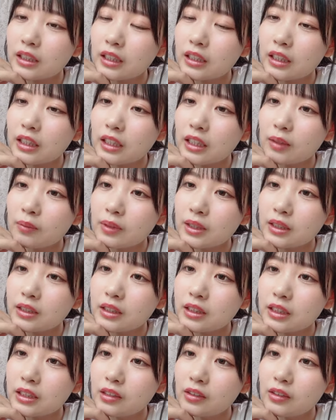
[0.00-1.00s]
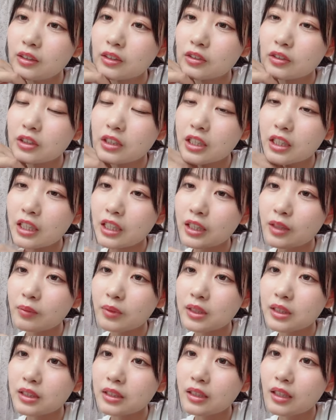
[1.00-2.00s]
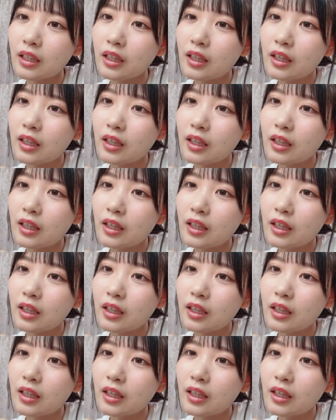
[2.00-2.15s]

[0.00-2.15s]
ていただきます実は少し気になってます